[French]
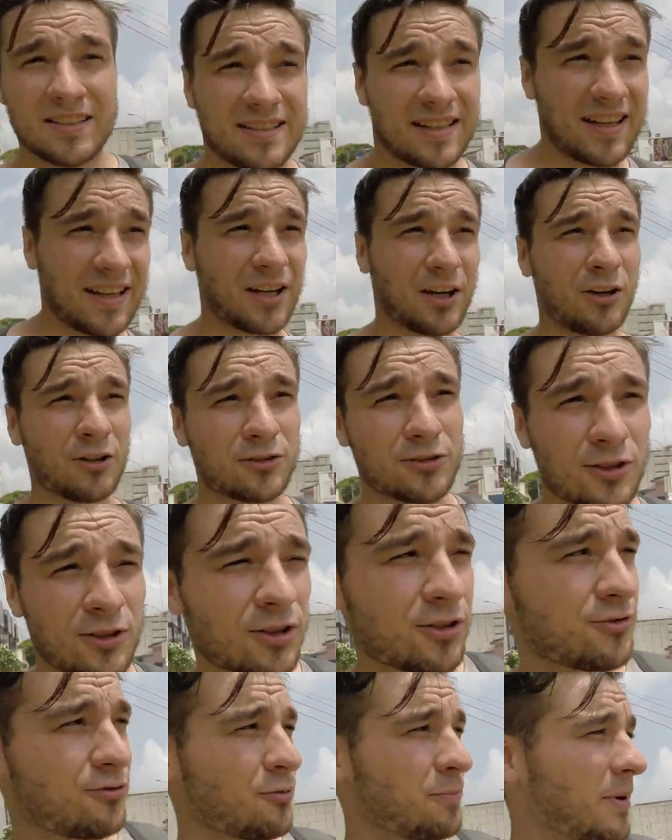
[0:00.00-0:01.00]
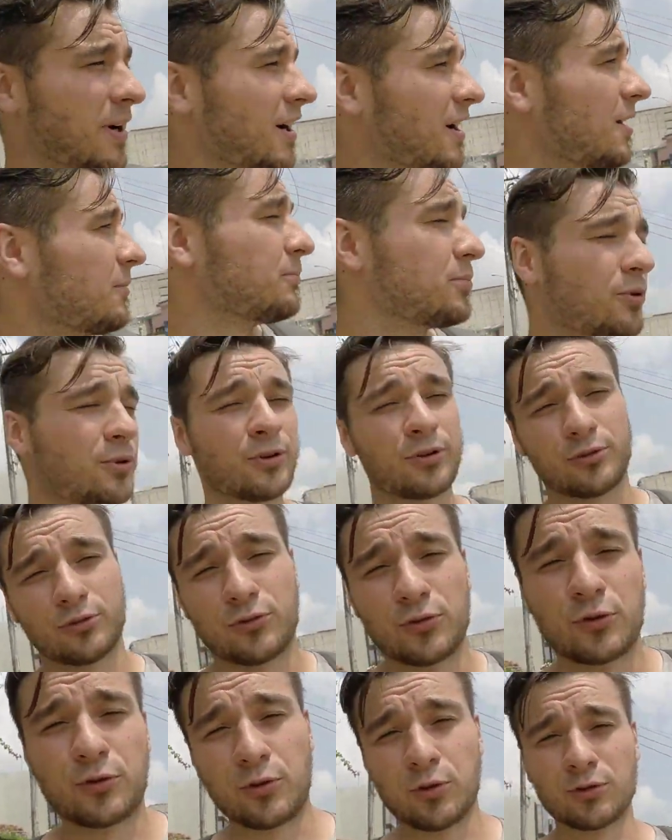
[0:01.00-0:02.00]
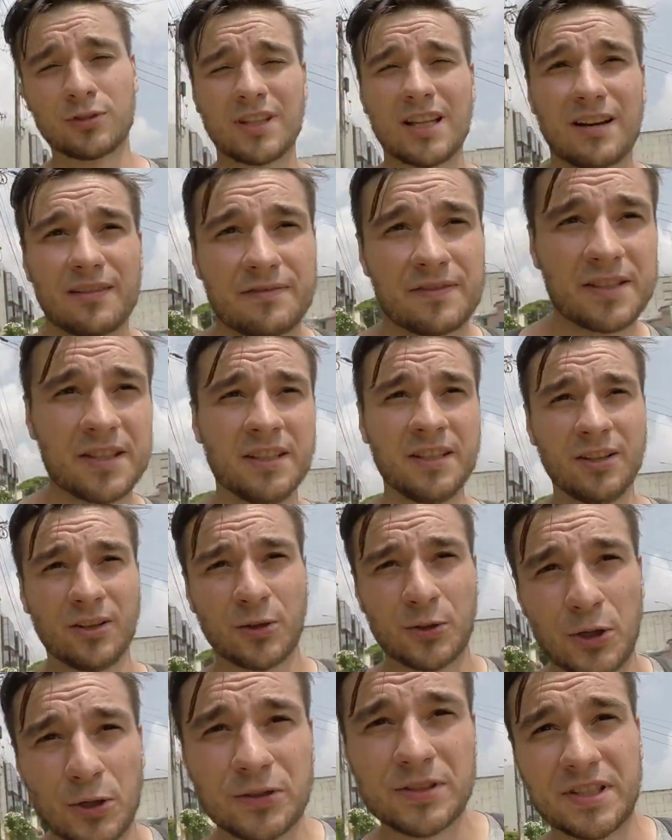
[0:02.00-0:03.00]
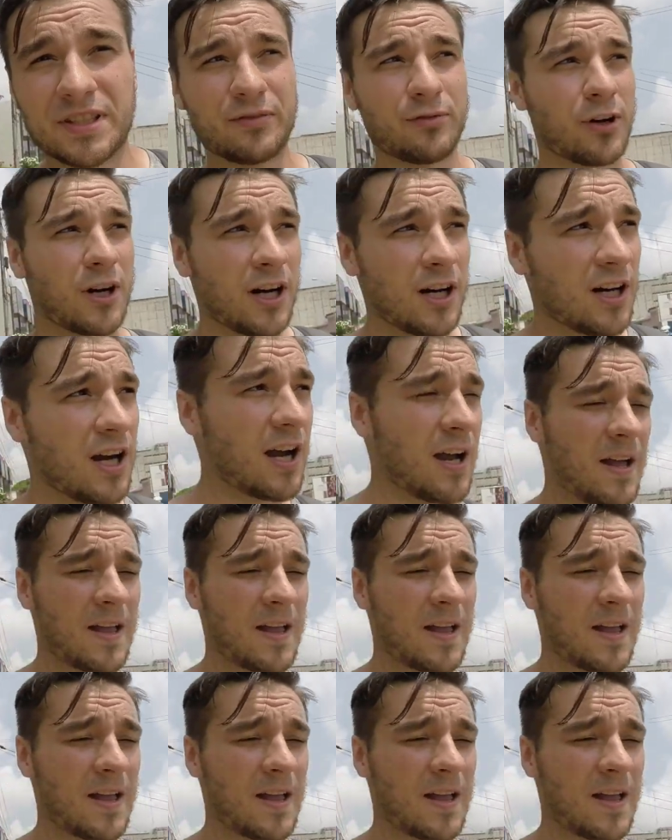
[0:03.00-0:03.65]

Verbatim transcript: Il serait grand temps que je vous parle un peu du coût de la vie en Côte d'Ivoire.